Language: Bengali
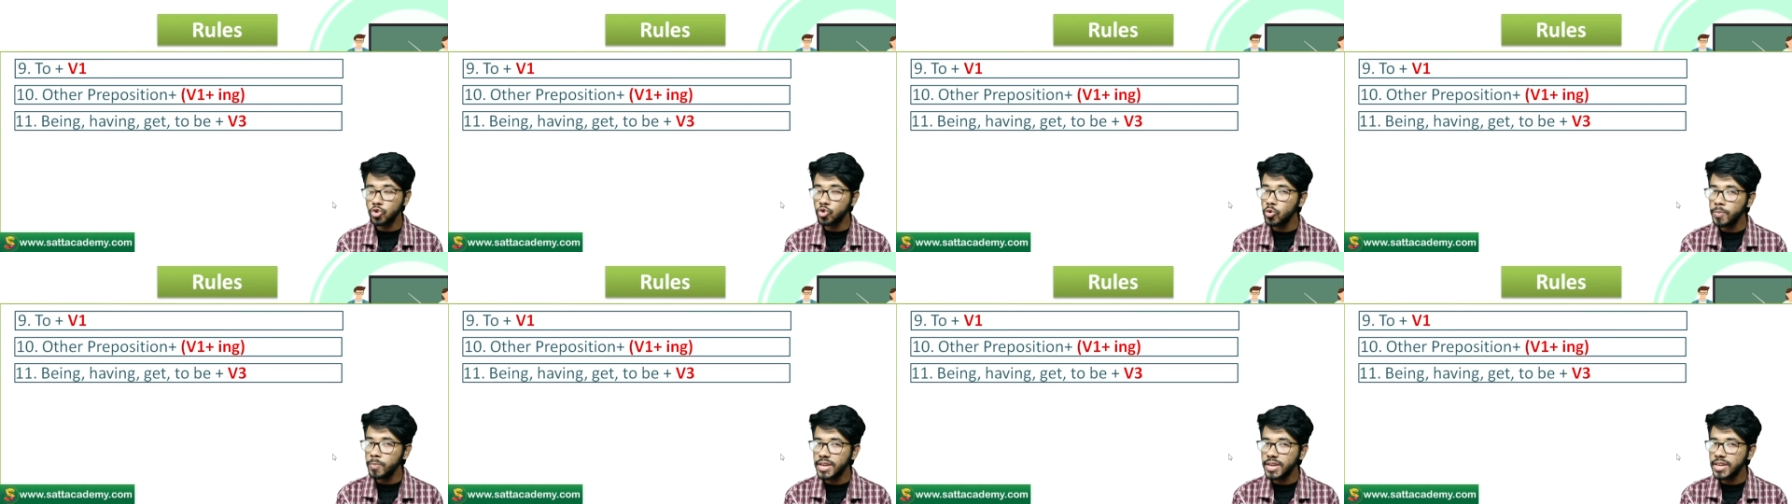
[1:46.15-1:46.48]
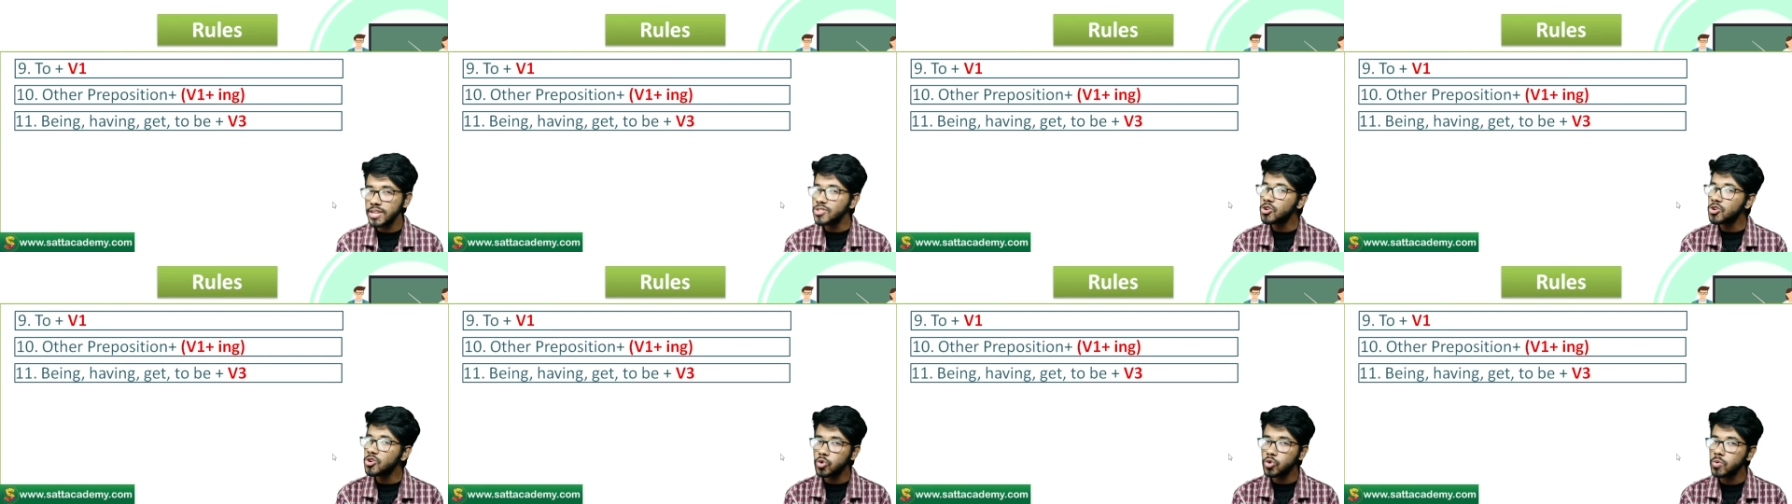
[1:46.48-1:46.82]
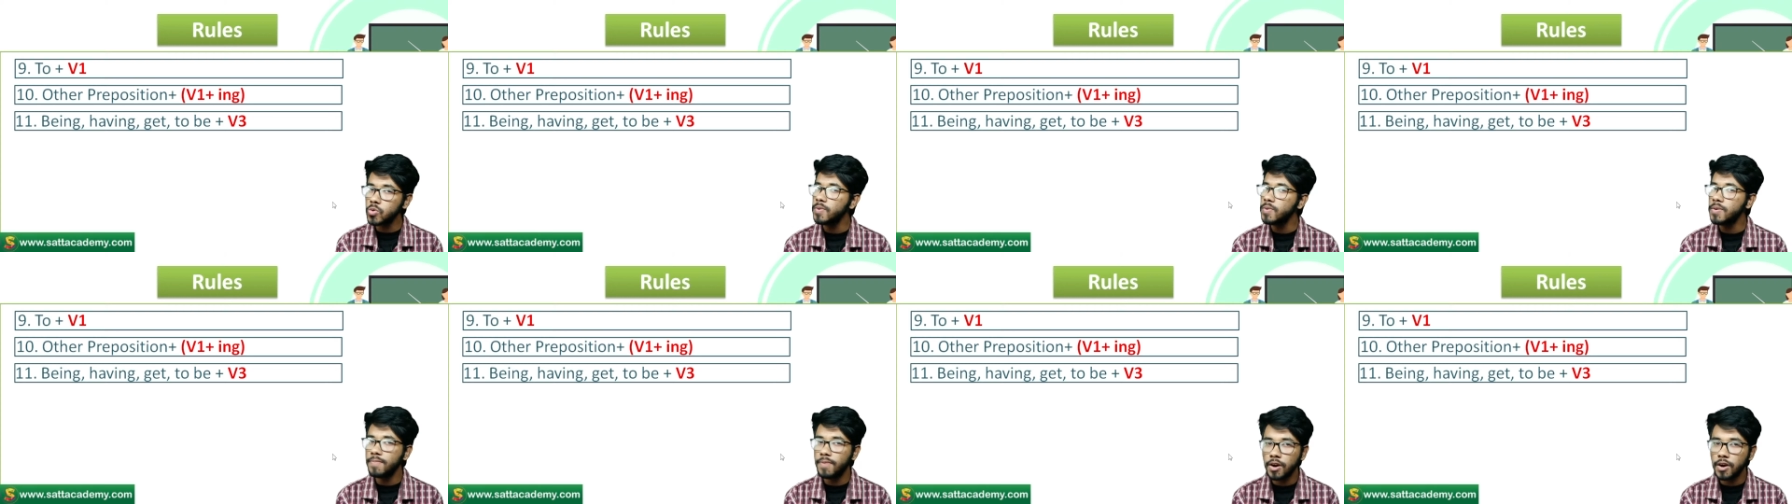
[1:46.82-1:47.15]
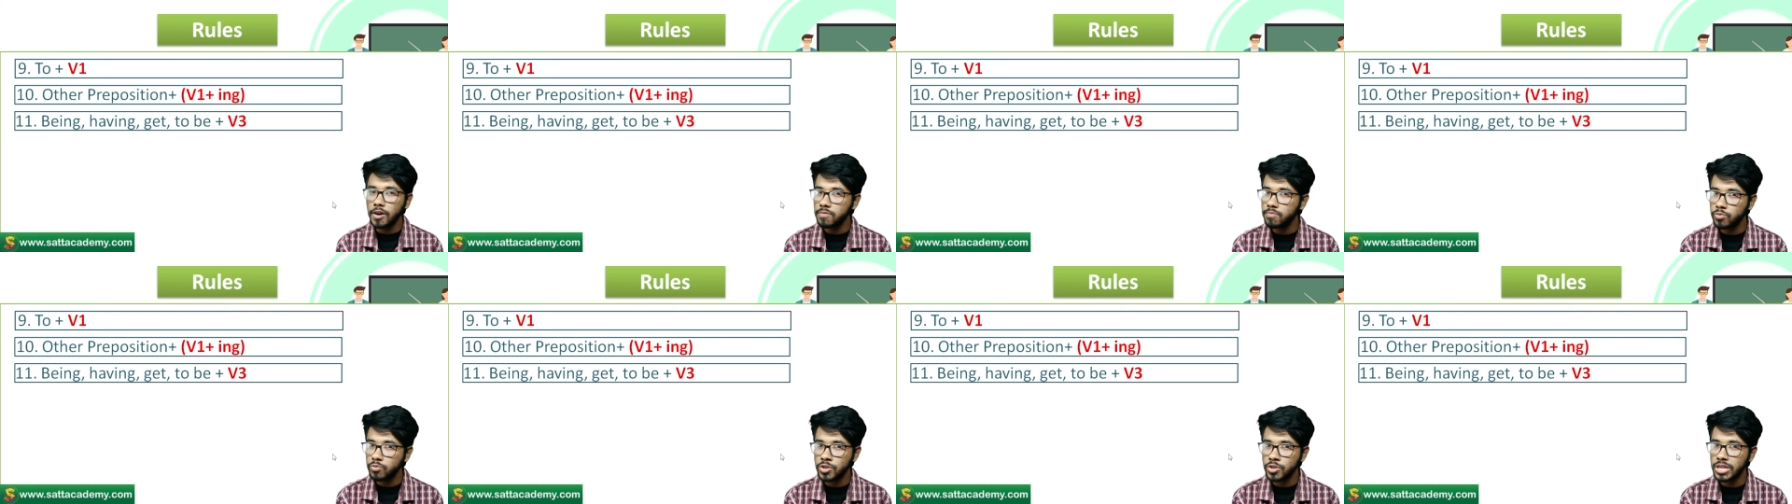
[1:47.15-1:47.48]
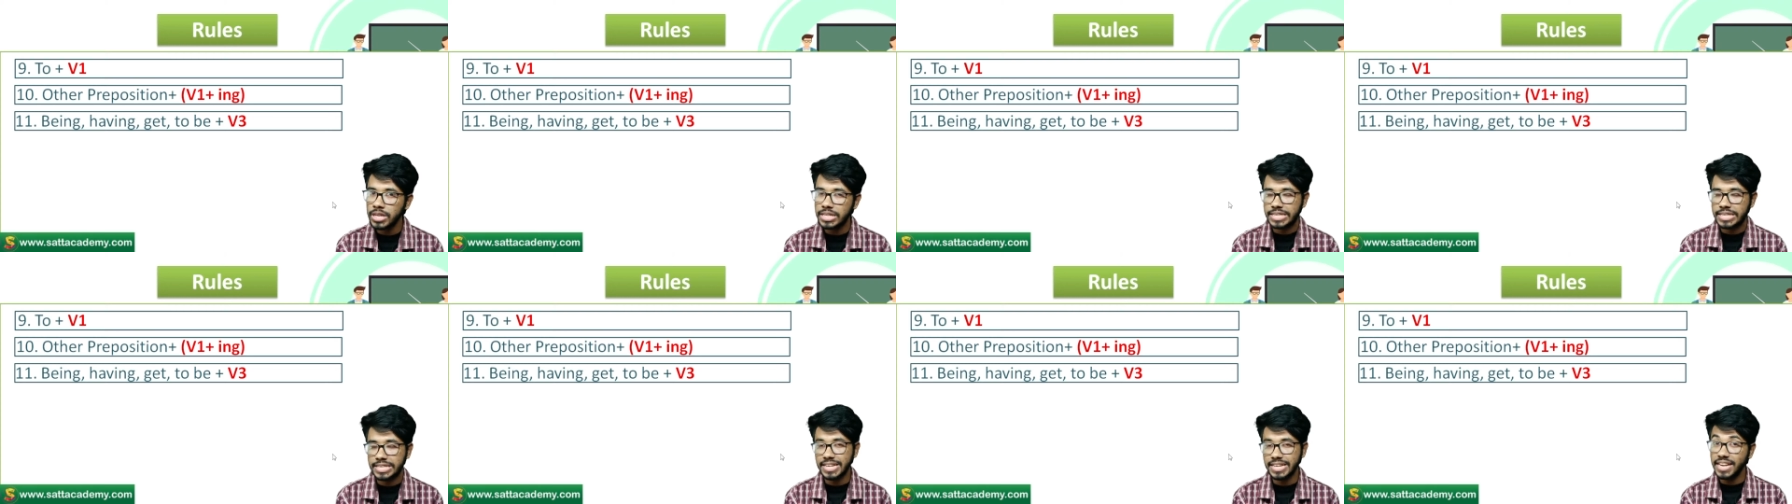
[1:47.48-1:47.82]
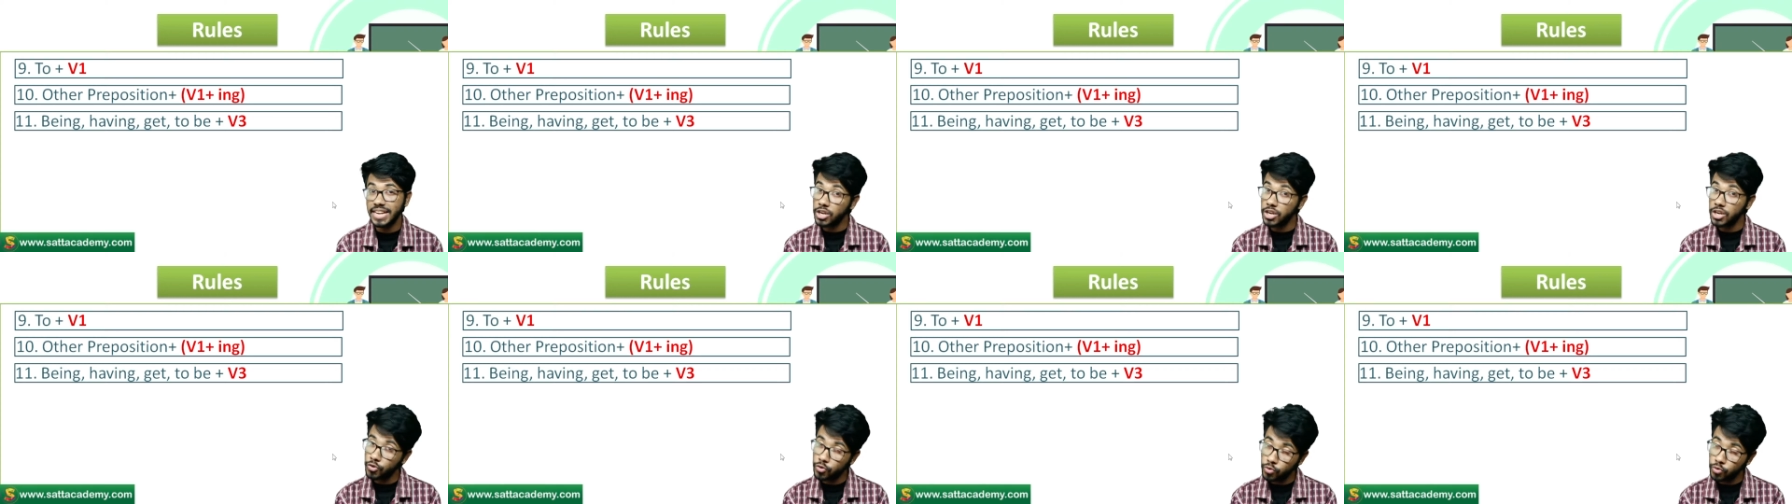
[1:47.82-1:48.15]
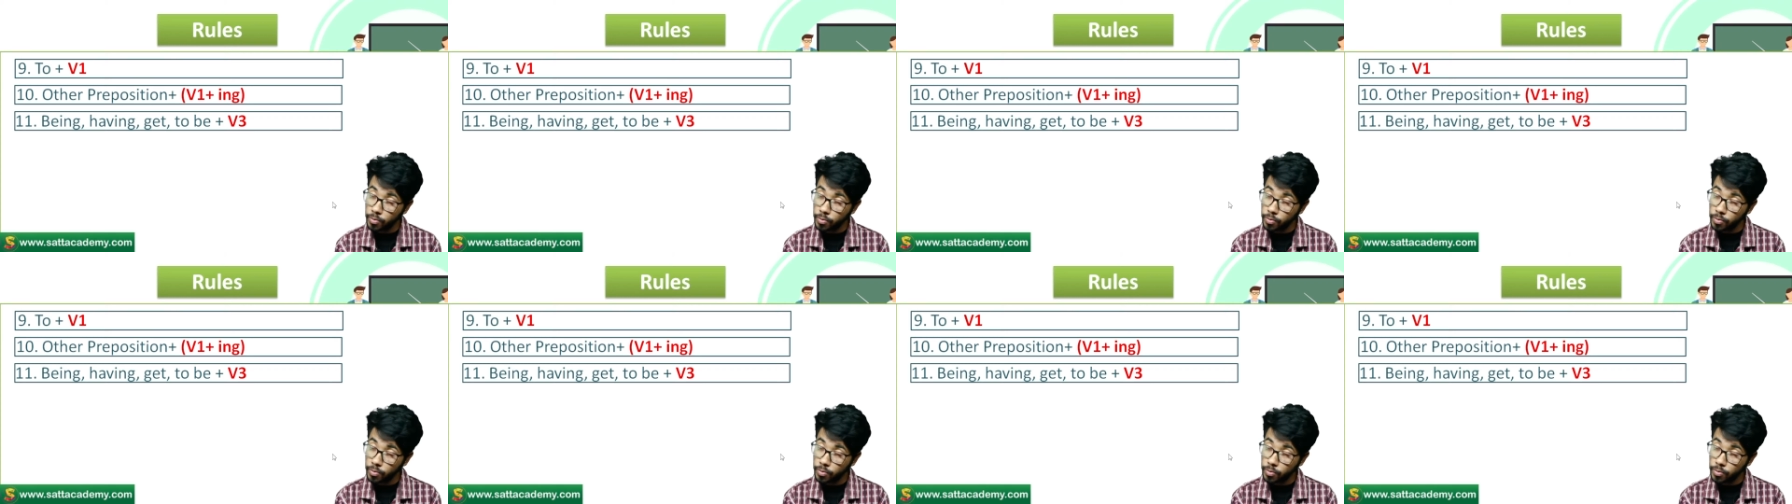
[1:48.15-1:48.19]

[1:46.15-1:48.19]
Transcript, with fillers: টু বি কিন্তু টু বি ভার্ব বোঝাচ্ছে না এটা